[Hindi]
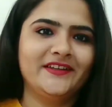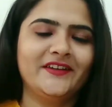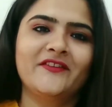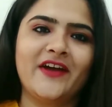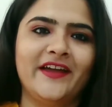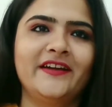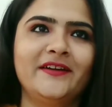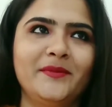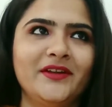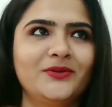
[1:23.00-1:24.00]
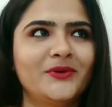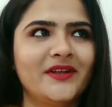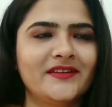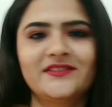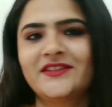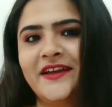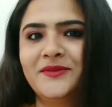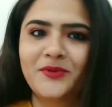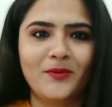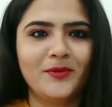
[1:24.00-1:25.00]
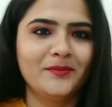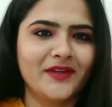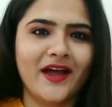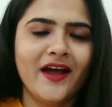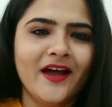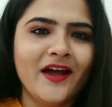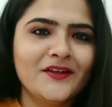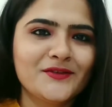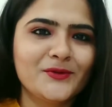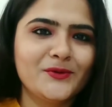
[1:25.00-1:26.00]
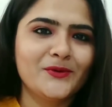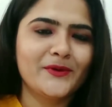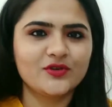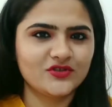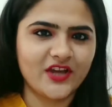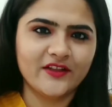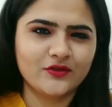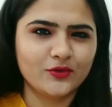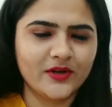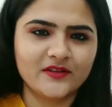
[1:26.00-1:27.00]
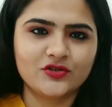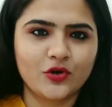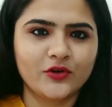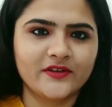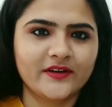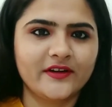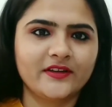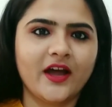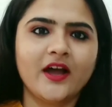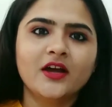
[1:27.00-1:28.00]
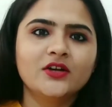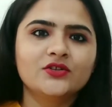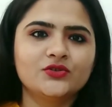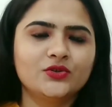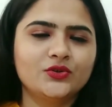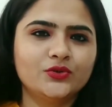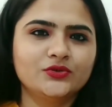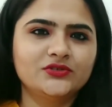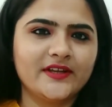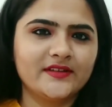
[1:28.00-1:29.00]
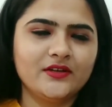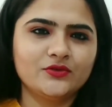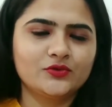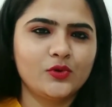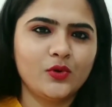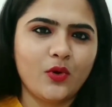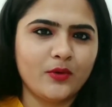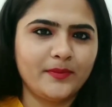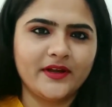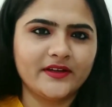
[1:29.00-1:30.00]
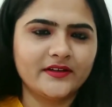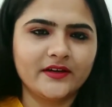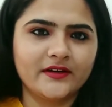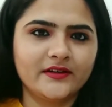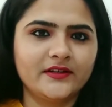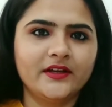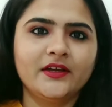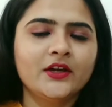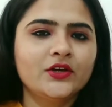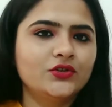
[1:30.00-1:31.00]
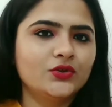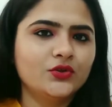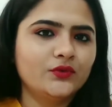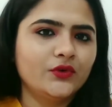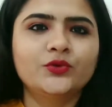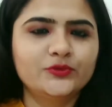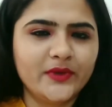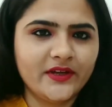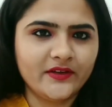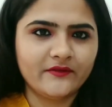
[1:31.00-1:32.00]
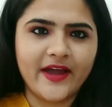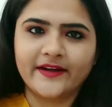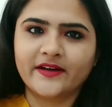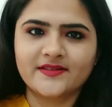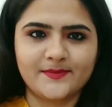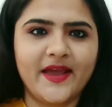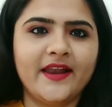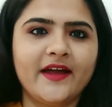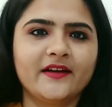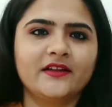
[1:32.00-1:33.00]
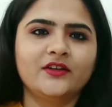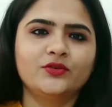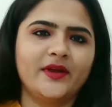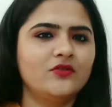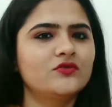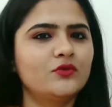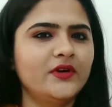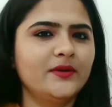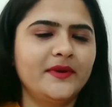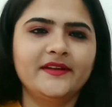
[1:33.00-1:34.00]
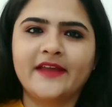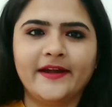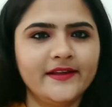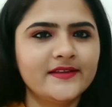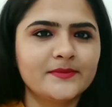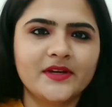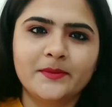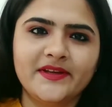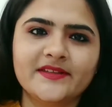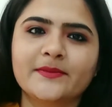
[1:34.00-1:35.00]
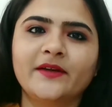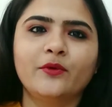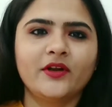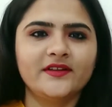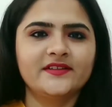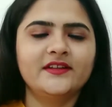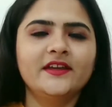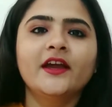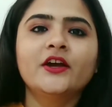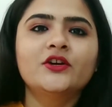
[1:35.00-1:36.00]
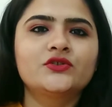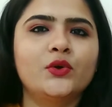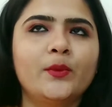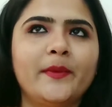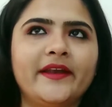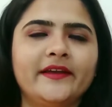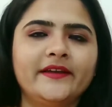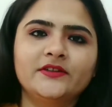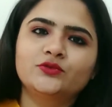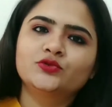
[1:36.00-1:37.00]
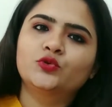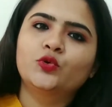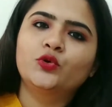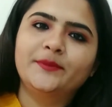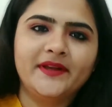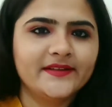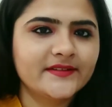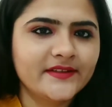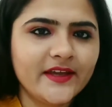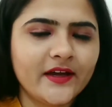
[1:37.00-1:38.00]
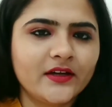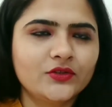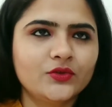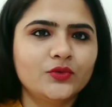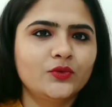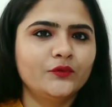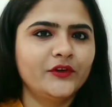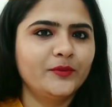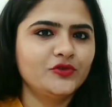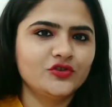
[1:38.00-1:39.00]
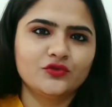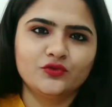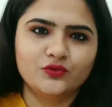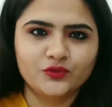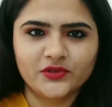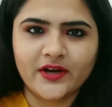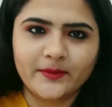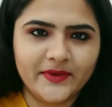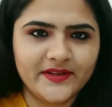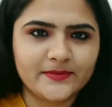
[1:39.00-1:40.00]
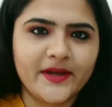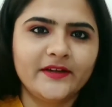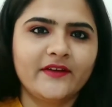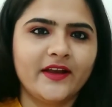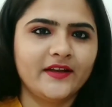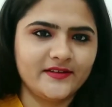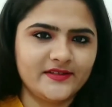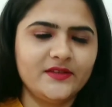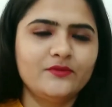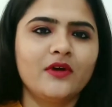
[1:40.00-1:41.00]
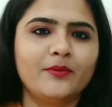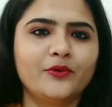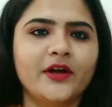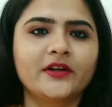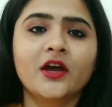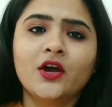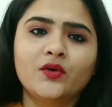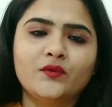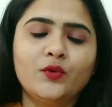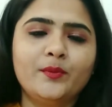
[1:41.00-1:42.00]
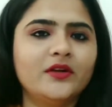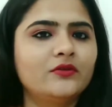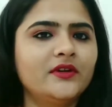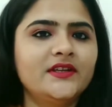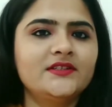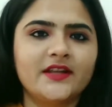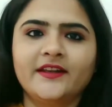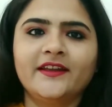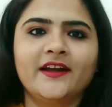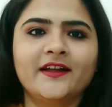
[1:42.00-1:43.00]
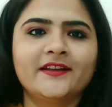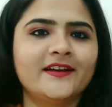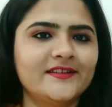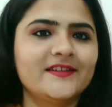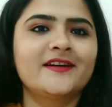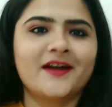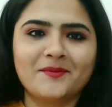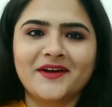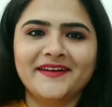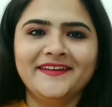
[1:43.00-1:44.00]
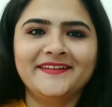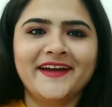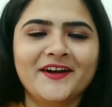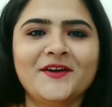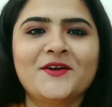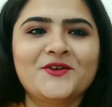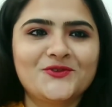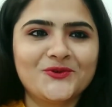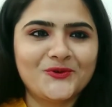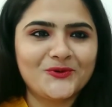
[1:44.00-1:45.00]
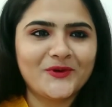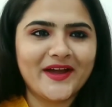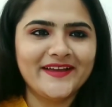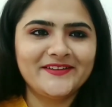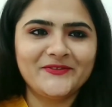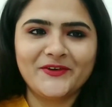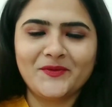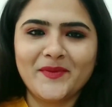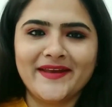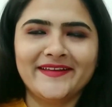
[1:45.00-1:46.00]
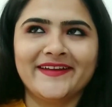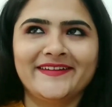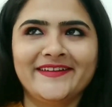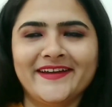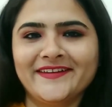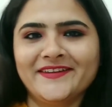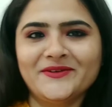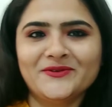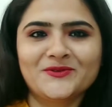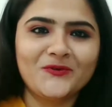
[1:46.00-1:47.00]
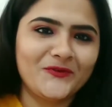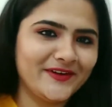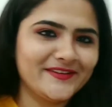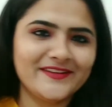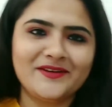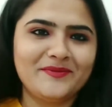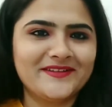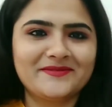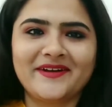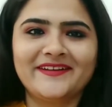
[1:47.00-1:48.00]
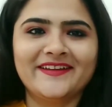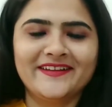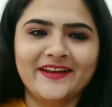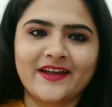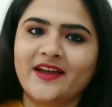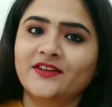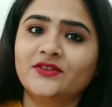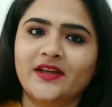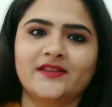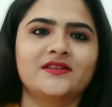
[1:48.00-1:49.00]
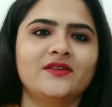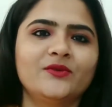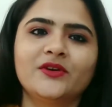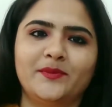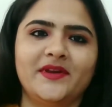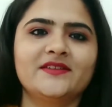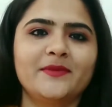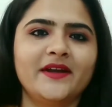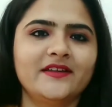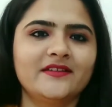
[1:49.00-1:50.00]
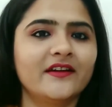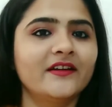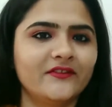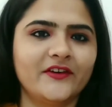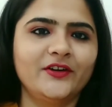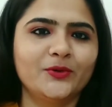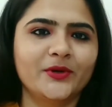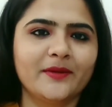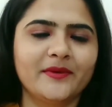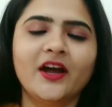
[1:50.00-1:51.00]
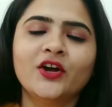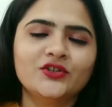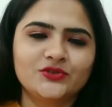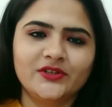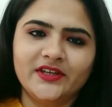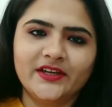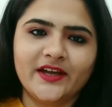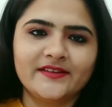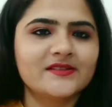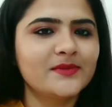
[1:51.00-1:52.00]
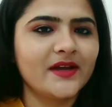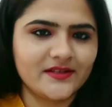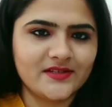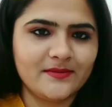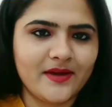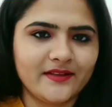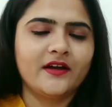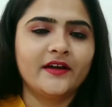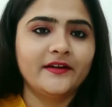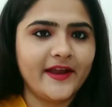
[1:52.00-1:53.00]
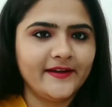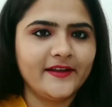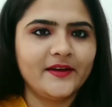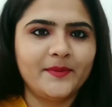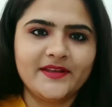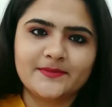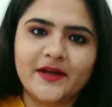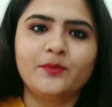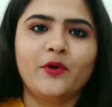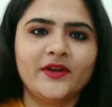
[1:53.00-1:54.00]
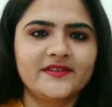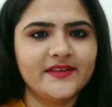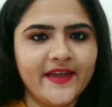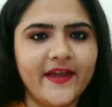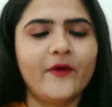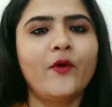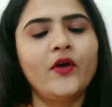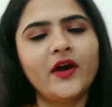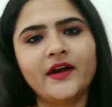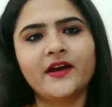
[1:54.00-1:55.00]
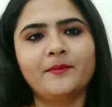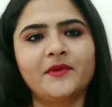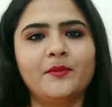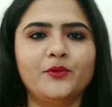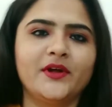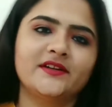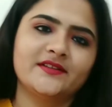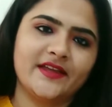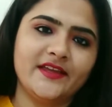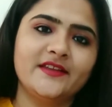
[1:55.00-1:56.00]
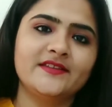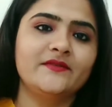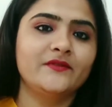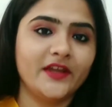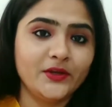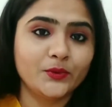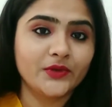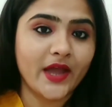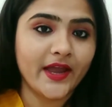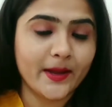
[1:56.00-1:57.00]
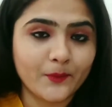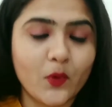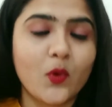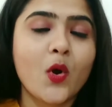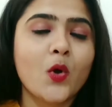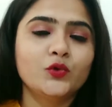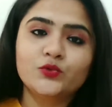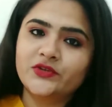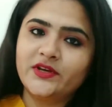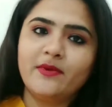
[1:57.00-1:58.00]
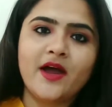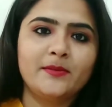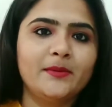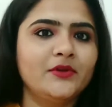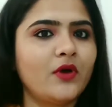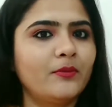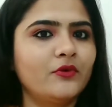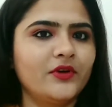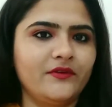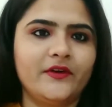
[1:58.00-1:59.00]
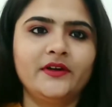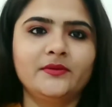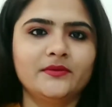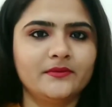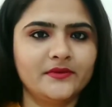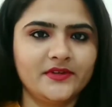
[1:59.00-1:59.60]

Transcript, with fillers: सो so, वायर में थोड़ा सा शायद प्रॉब्लम था सो so, गाइस शायद थोड़ा सा शॉर्ट सर्किट था सो so, जैसे ही उसको प्लग इन कर रहे थे तो वो मैं वायर का स्मेल आ रहा था तो मैंने उसको रिप्ले टेन डेज़ में रिप्लेसमेंट पॉलिसी थी सो so, मैंने उसको रिप्लेस किया तो फिर मुझे जो दूसरा रिप्लेसमेंट वाला रिसीव हुआ प्रोडक्ट वो बिल्कुल ही चल नहीं रहा था किसी काम का नहीं था सो so, गाइस फिर मैंने क्या किया कि उसको फिर से रिप्लेसमेंट के लिए लगाया तो नेक्स्ट टाइम वो रिप्लेसमेंट की जगह रिफ़ंड हो गया मेरा सो so, ये गाइस इसमें अच्छी बात है टेन डे रिप्लेसमेंट पॉलिसी है और अगर आपका प्रोडक्ट सही रिसीव नहीं होता है आपको दूसरी बार में भी तो आपको रिफ़ंड